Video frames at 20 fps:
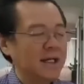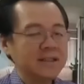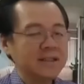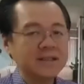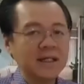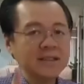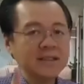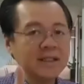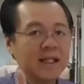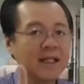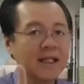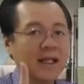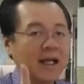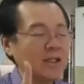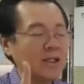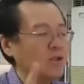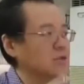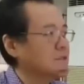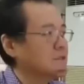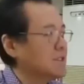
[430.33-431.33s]
Isang
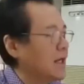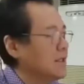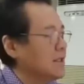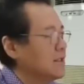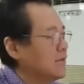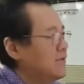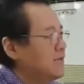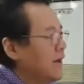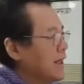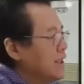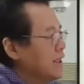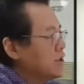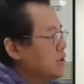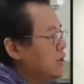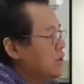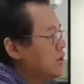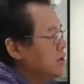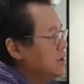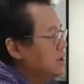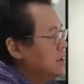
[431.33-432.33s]
delikadong side effect
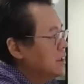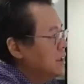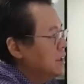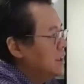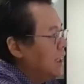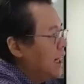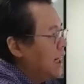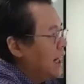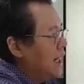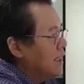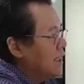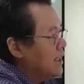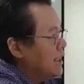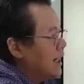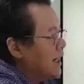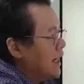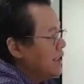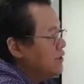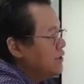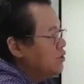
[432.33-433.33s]
ito, ang
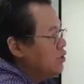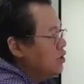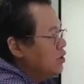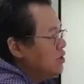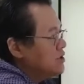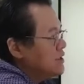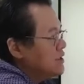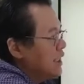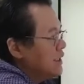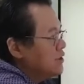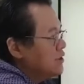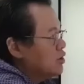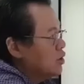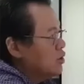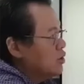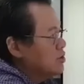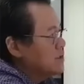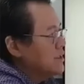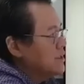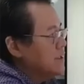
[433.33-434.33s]

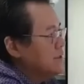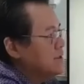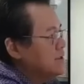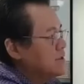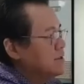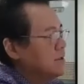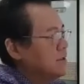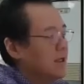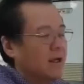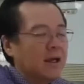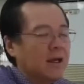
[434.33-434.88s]
granulocytosis.